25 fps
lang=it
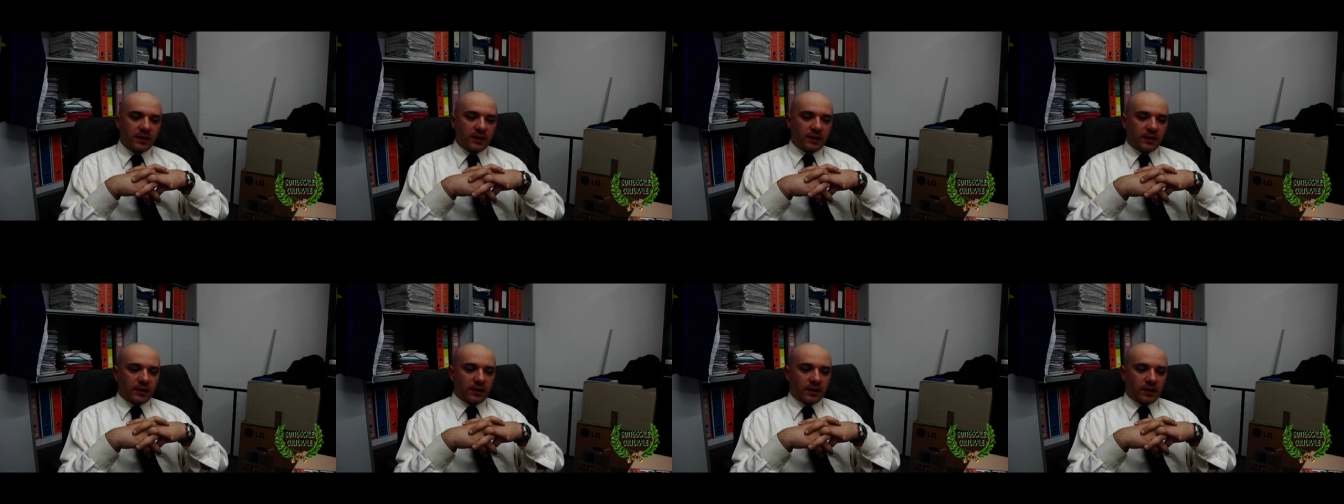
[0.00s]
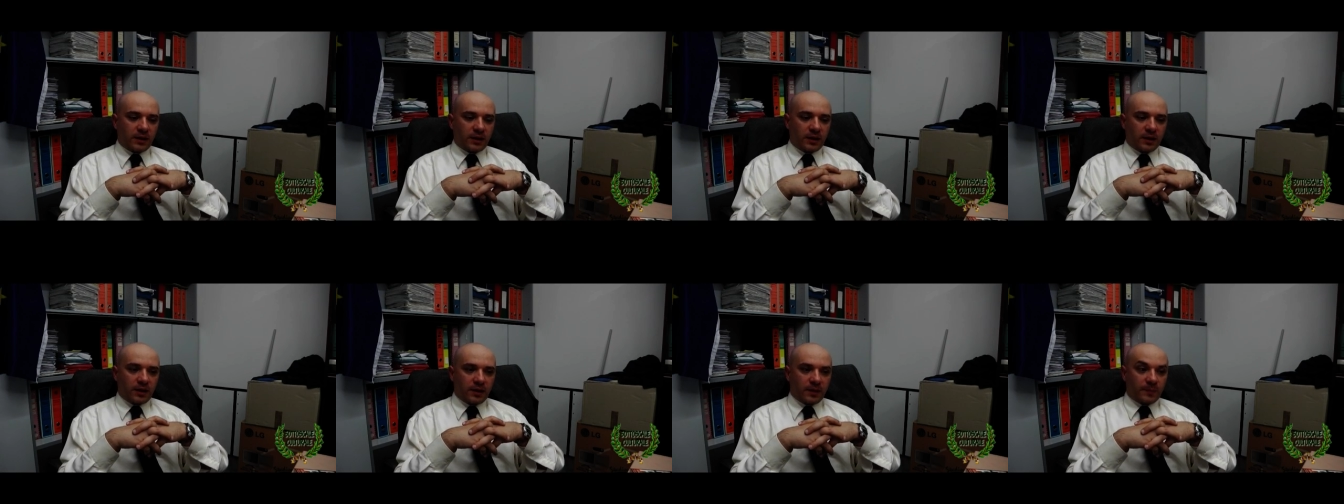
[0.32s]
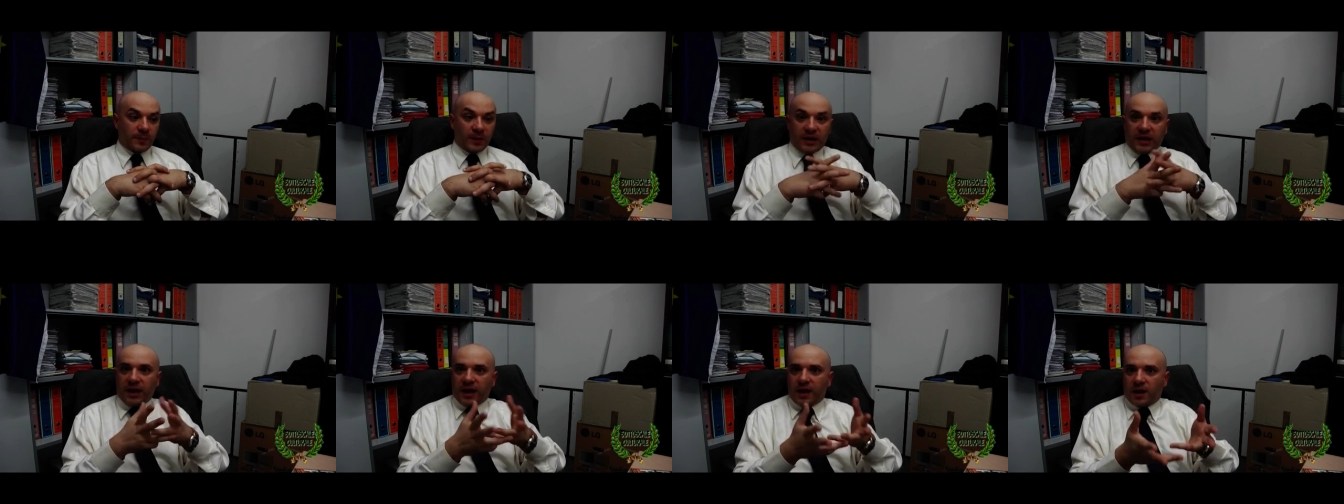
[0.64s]
eh,
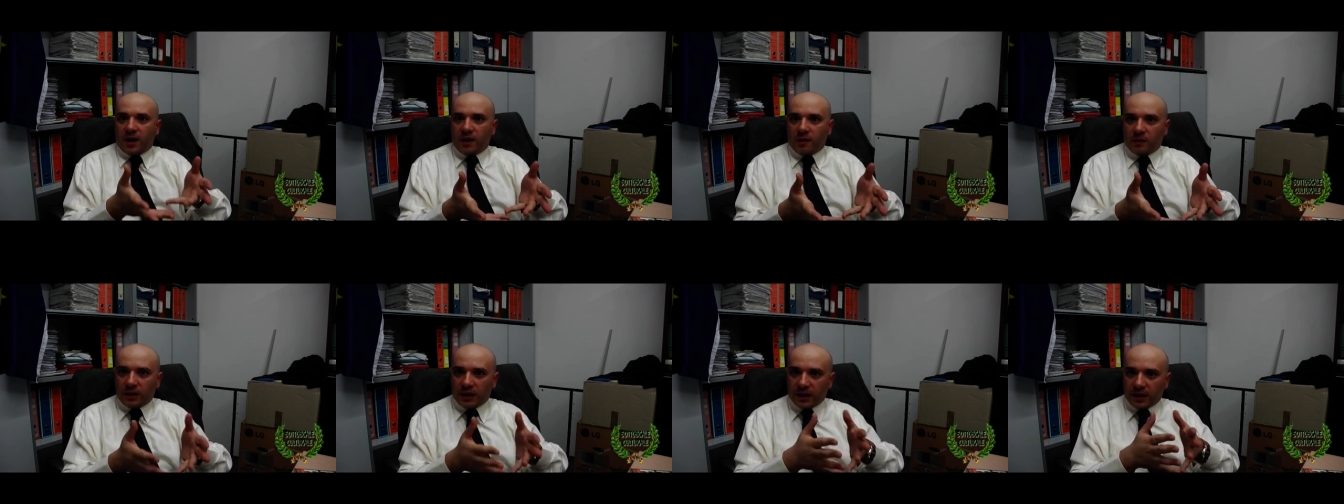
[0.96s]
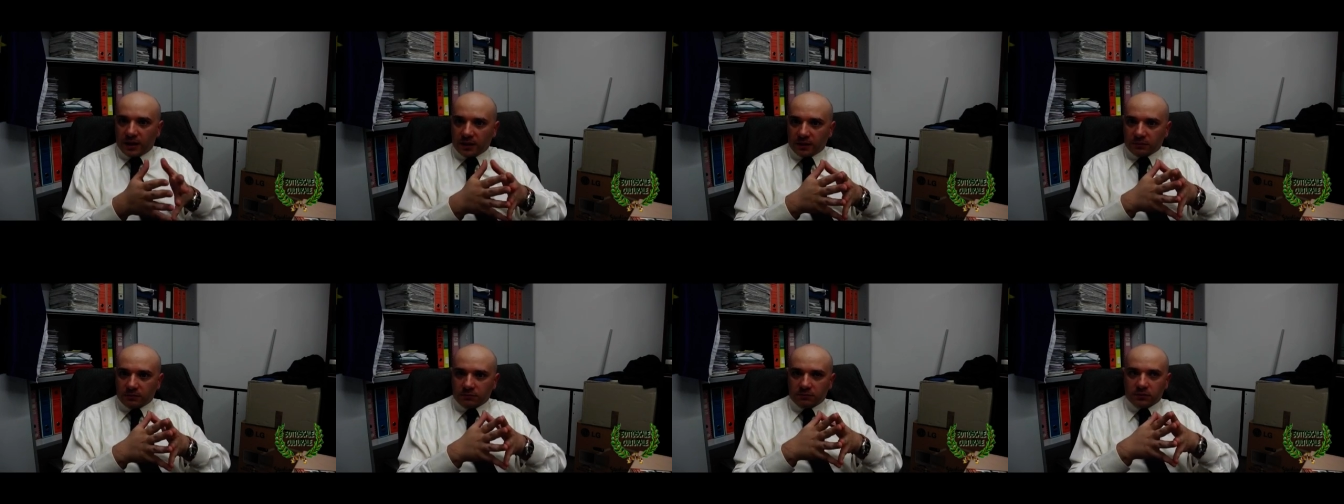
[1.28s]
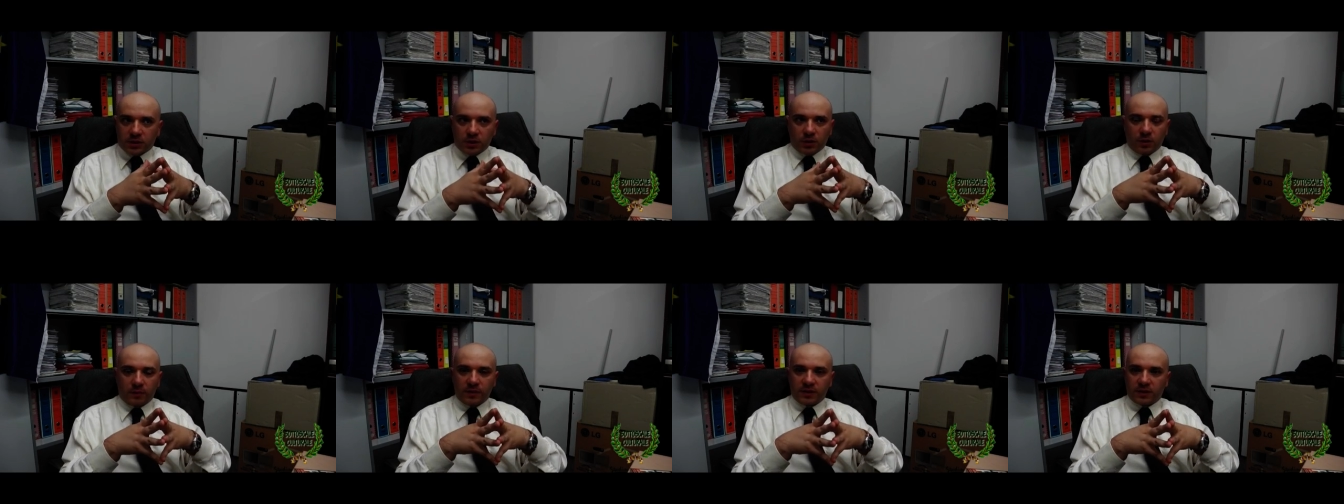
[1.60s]
perché è un, è,
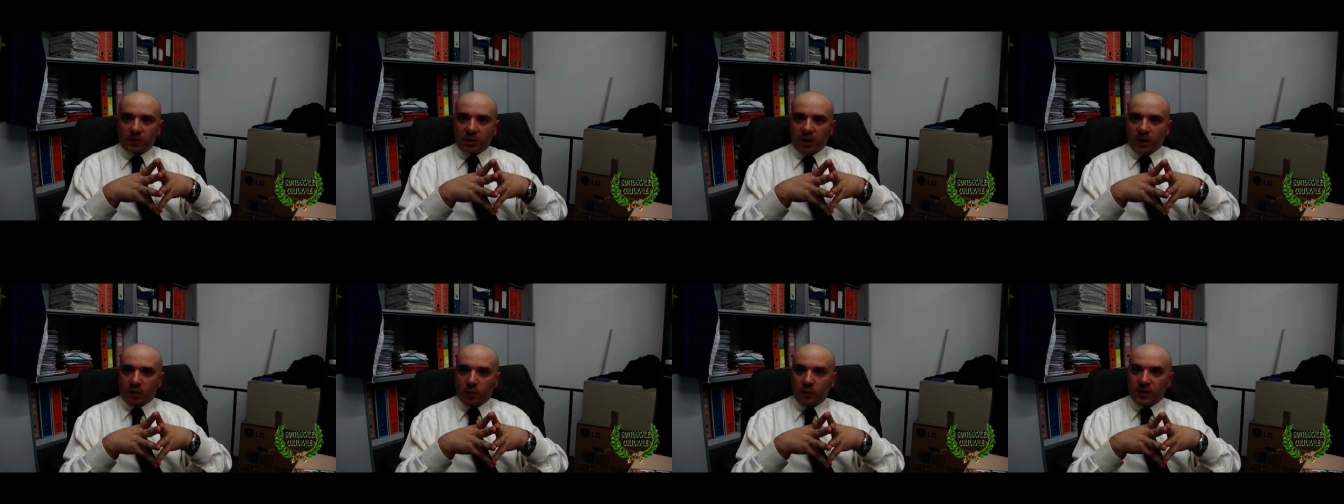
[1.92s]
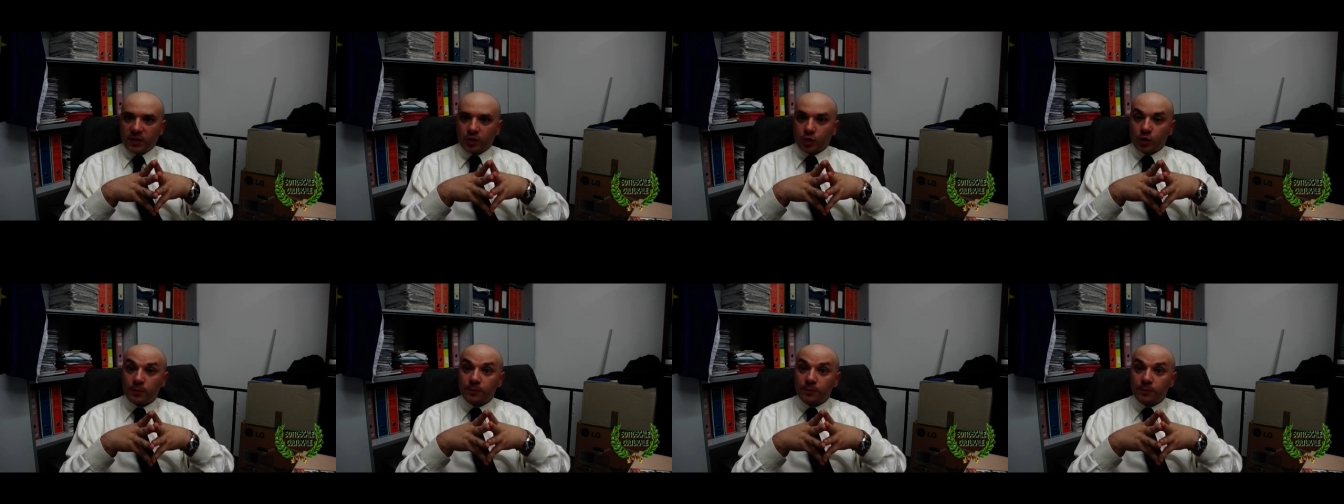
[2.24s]
sicuramente un argomento